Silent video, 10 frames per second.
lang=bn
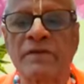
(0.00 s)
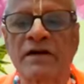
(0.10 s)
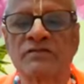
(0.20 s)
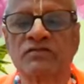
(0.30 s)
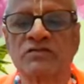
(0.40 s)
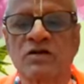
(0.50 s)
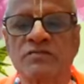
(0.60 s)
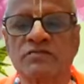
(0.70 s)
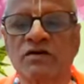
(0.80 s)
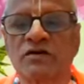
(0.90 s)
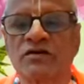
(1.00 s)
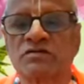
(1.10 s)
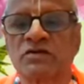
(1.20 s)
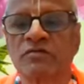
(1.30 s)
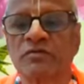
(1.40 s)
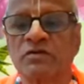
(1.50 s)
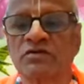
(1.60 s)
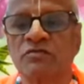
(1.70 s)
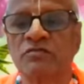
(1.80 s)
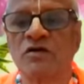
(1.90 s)
বাসুদেব শঙ্করসন
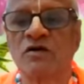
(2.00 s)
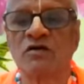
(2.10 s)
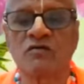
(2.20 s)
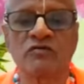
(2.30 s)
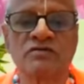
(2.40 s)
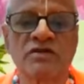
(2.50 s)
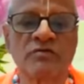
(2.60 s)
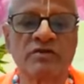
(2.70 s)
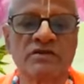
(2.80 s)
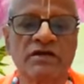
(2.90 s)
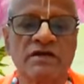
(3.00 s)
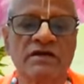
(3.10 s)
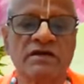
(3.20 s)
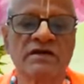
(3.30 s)
প্রদ্যুম্ন অনুরুদ্ধের মধ্যে